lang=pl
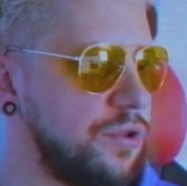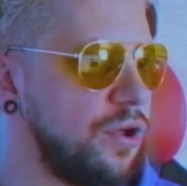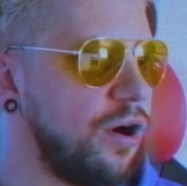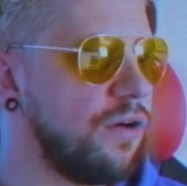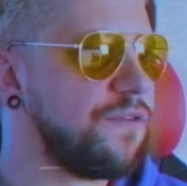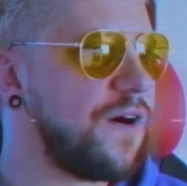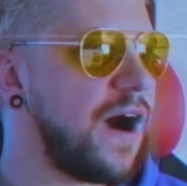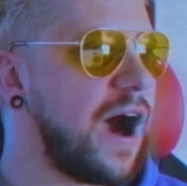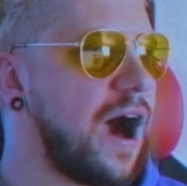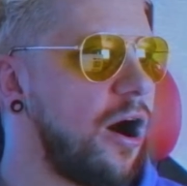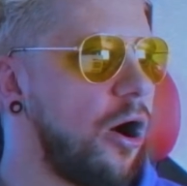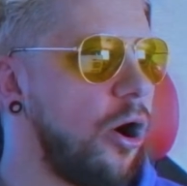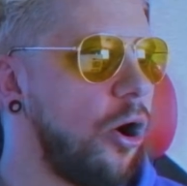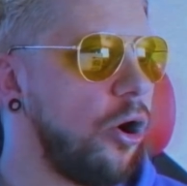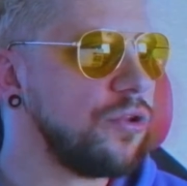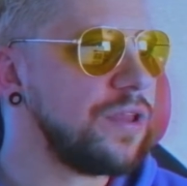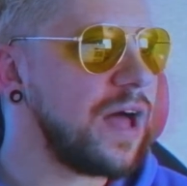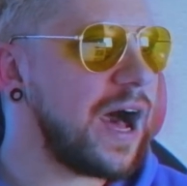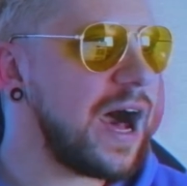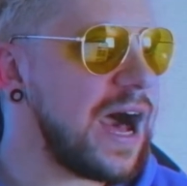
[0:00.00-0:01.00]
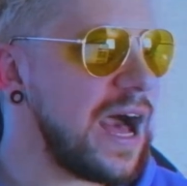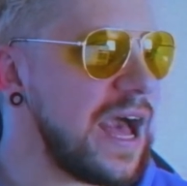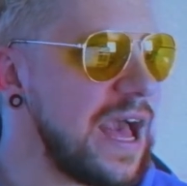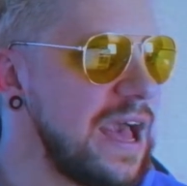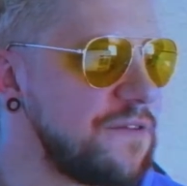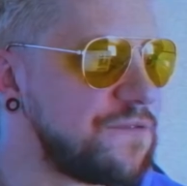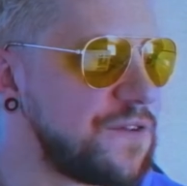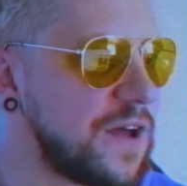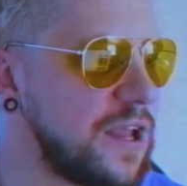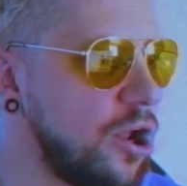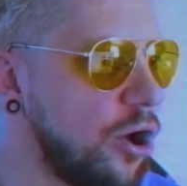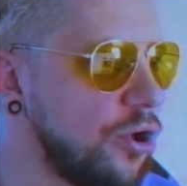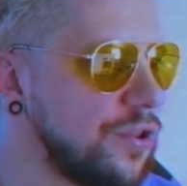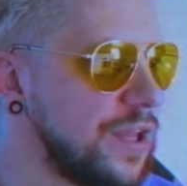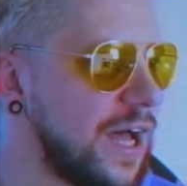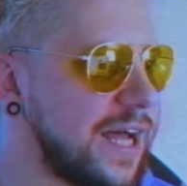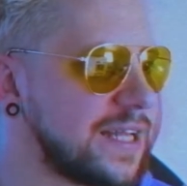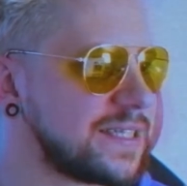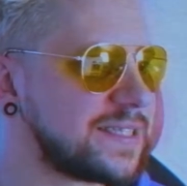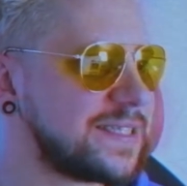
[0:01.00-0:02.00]
Nowa Ona
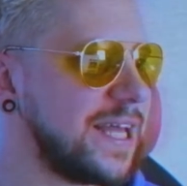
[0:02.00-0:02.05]
Ewelona.